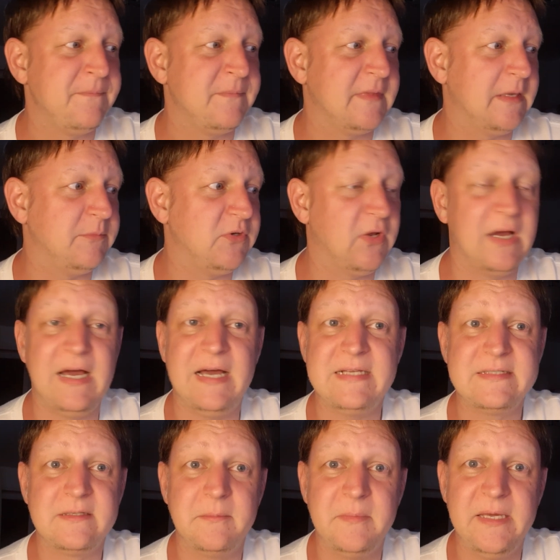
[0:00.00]
Da habe ich noch
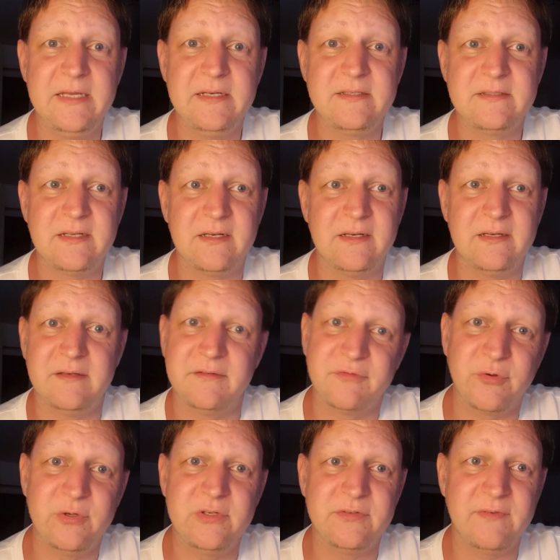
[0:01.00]
Rasen gemäht, dann
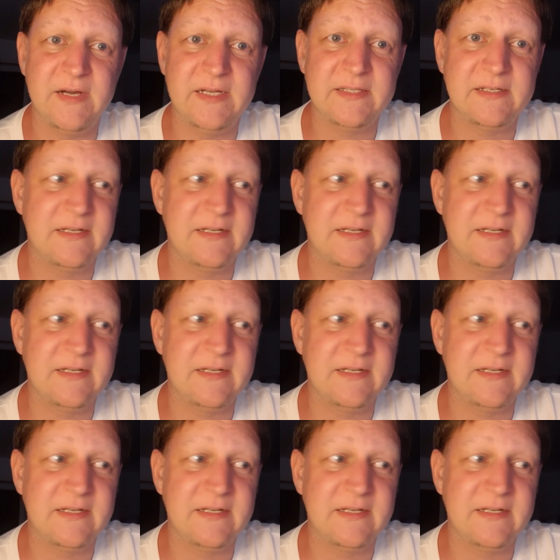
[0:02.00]
fröhlich weiter